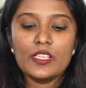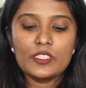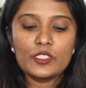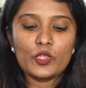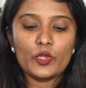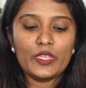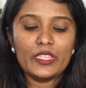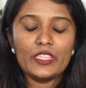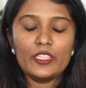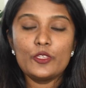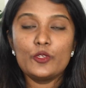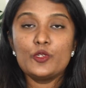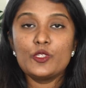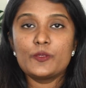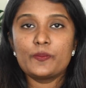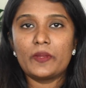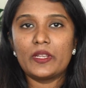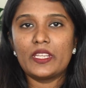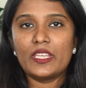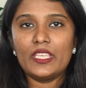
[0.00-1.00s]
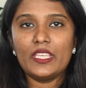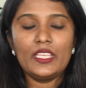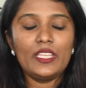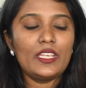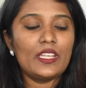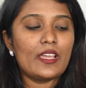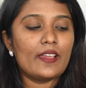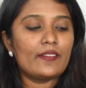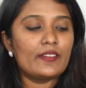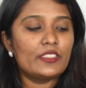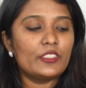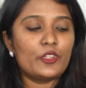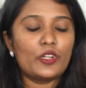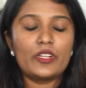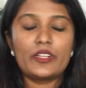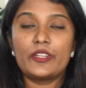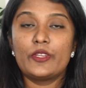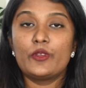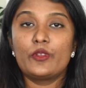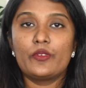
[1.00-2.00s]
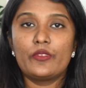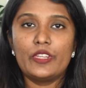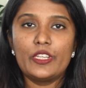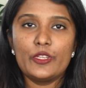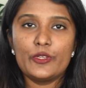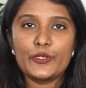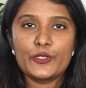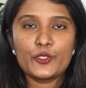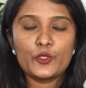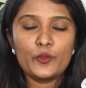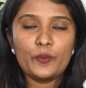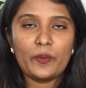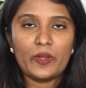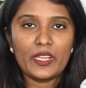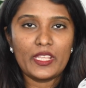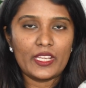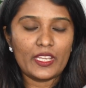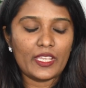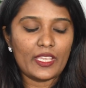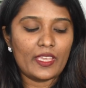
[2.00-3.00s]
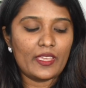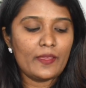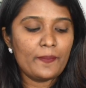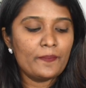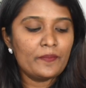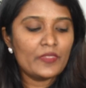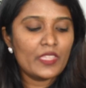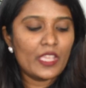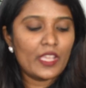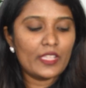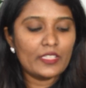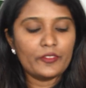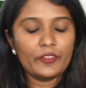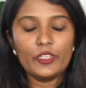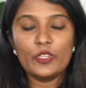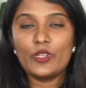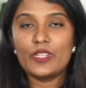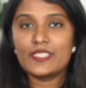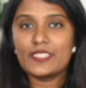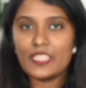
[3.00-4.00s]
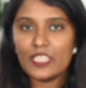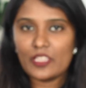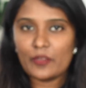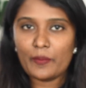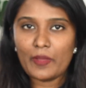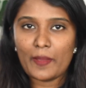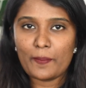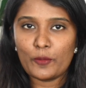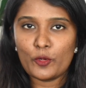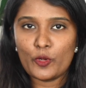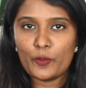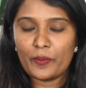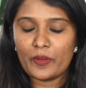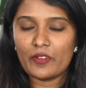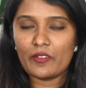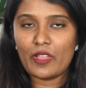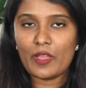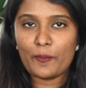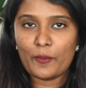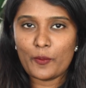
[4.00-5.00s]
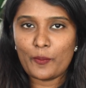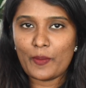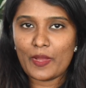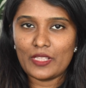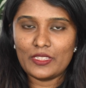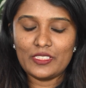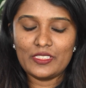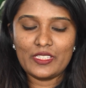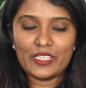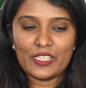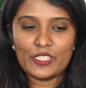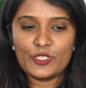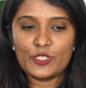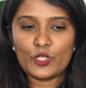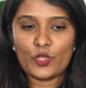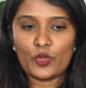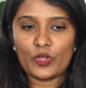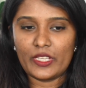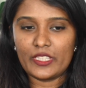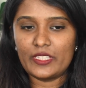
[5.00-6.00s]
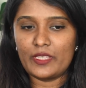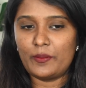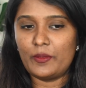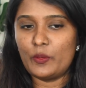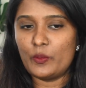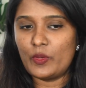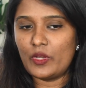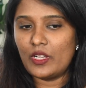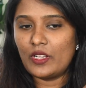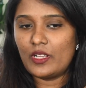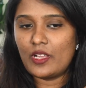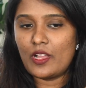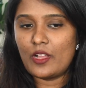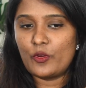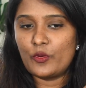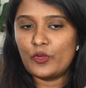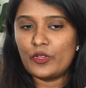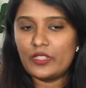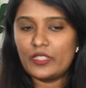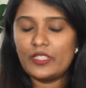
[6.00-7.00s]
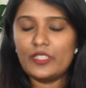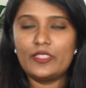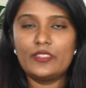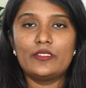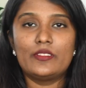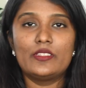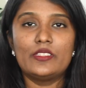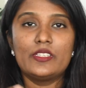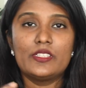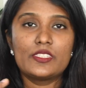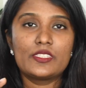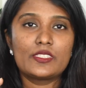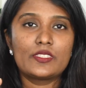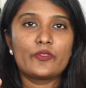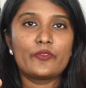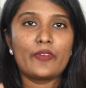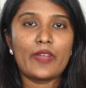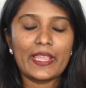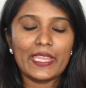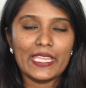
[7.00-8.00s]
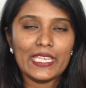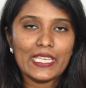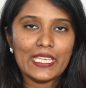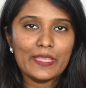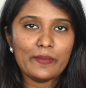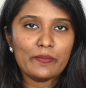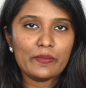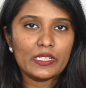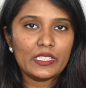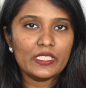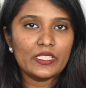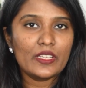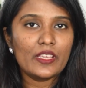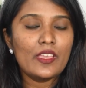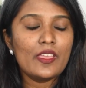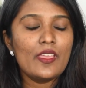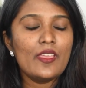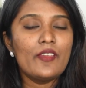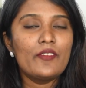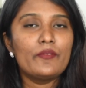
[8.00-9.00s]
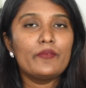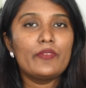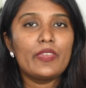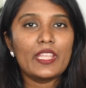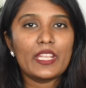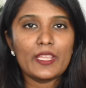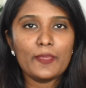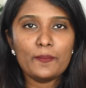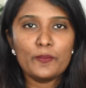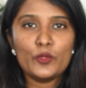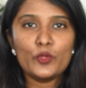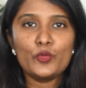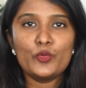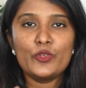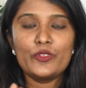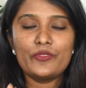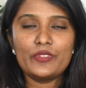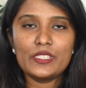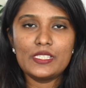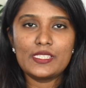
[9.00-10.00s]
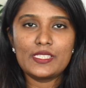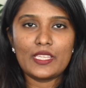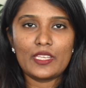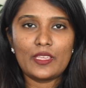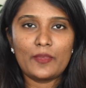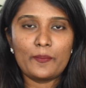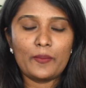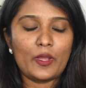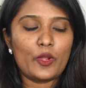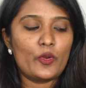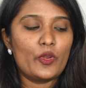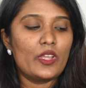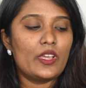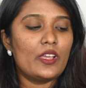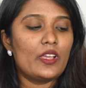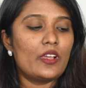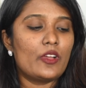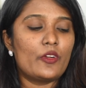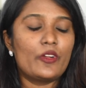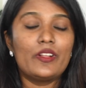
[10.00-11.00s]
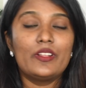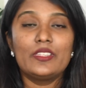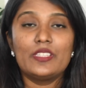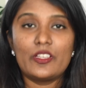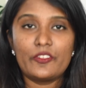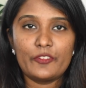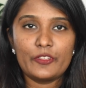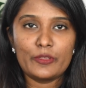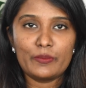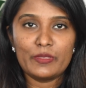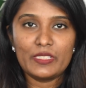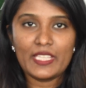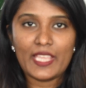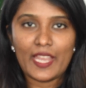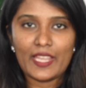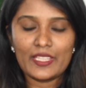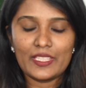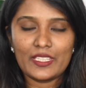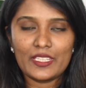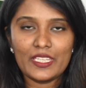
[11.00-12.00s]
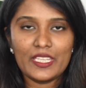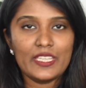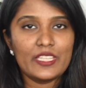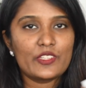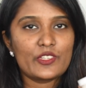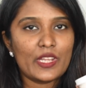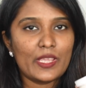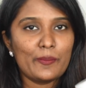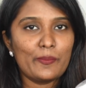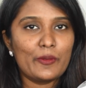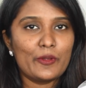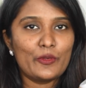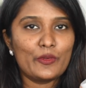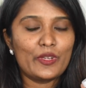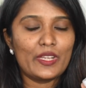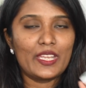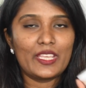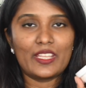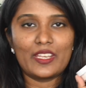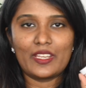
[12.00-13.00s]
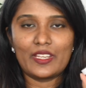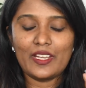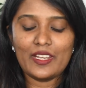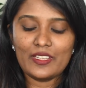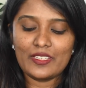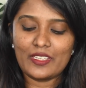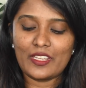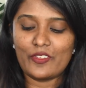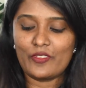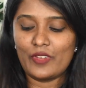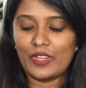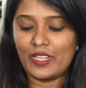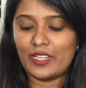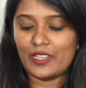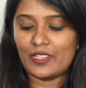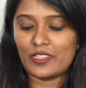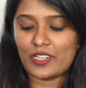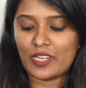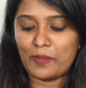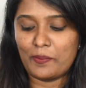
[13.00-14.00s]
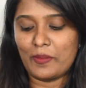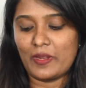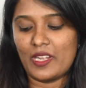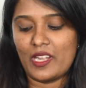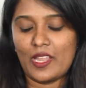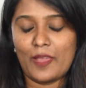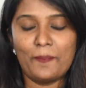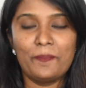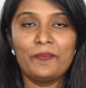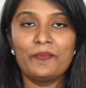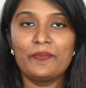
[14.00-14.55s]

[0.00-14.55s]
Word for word: ஸோ இதை யூஸ் பண்ணி நான் வந்து ஆல்ரெடி ஒரு வீடியோ ஷூட் பண்ணியிருக்கேன் அந்த வீடியோ நான் சீக்கிரமே அப்லோட் பண்ணுவேன் அப்போ பார்த்து தெரிஞ்சுக்கோங்க இது எப்படி ஒர்க் ஆகும்னு இது வந்து இட்ஸ் ஃபைன்லி மெல்ட் வெரி பியூட்டிஃபுல் செட்டிங் பவுடர் ஆன் த அஃபோர்டபுள் கேட்டகரி ட்ரை பண்ணணும்னு நினைக்கிறீங்கன்னா டெஃபினட்டாக ட்ரை பண்ணலாம்